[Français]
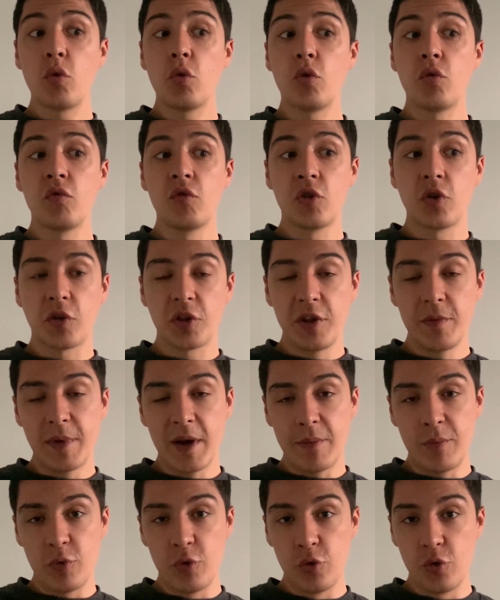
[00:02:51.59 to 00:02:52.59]
Je vous en dis
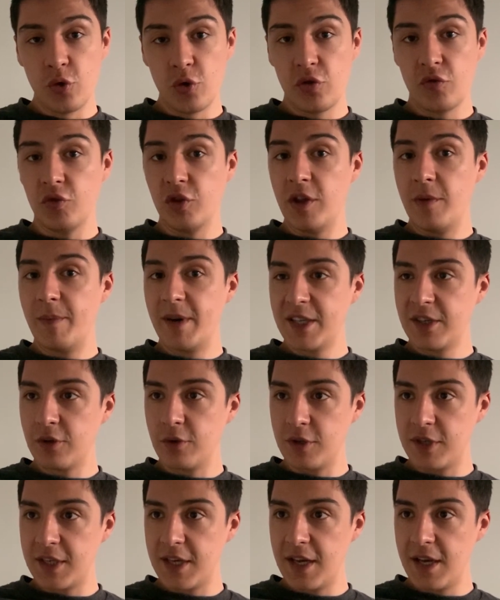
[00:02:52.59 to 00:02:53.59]
pas plus, je vous dis pas ce
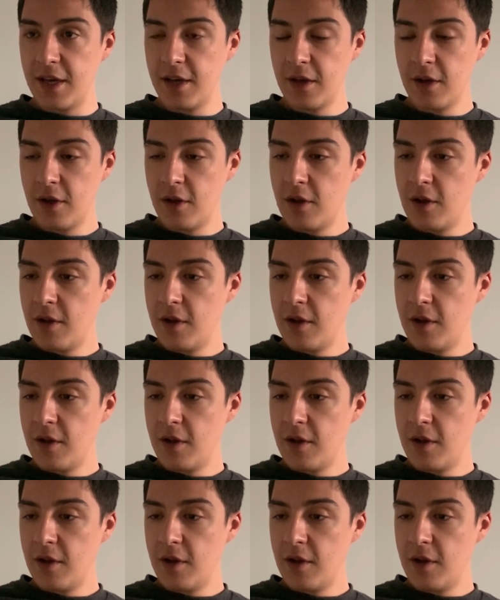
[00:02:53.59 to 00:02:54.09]
que c'est,